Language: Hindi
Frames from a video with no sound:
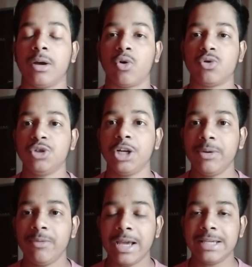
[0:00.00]

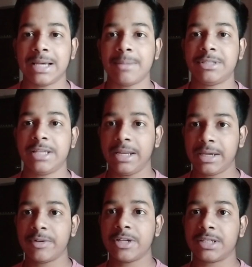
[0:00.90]
कॉन्जिकेटिवली एग्ज़ाम्स देने
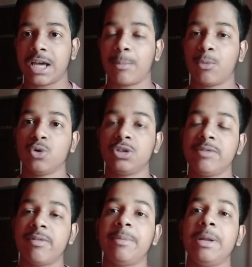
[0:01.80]
की वजह से आपको
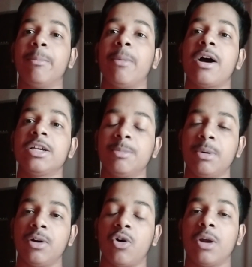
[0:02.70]
सिर्फ अपने मार्क्स
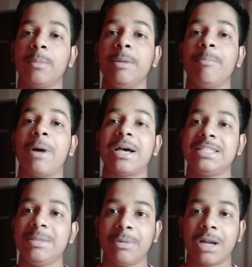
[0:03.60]
पर और आपकी
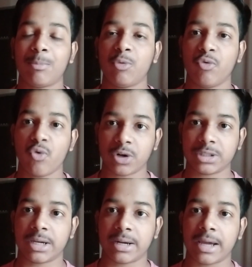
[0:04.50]
पासिंग पर आपको
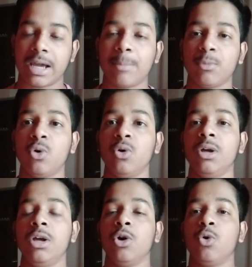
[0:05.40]
फोकस करना है आपको
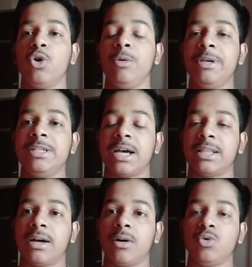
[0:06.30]
कोई भी
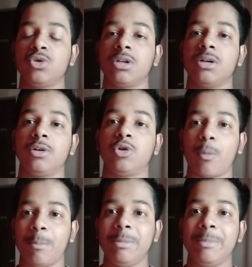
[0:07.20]
ज़्यादा उस
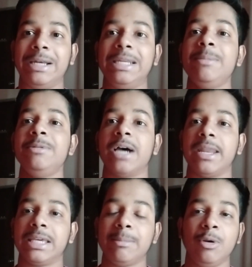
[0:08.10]
टॉपिक में डीप
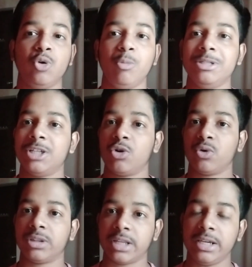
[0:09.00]
जाने की बिल्कुल भी
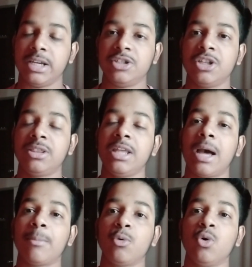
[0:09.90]
ज़रूरत नहीं है जितने
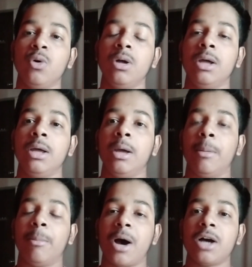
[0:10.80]
आपको
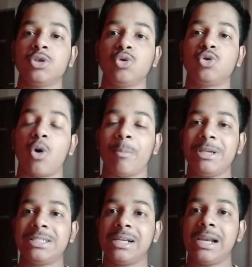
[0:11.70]
मार्क्स उस
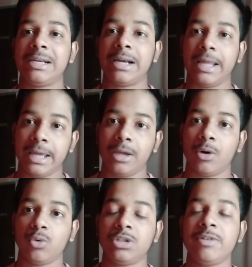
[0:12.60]
टॉपिक से रिलेटेड है
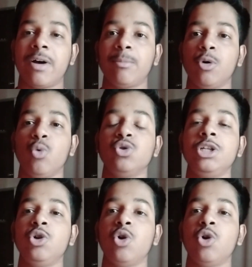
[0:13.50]
सिर्फ आपको उसी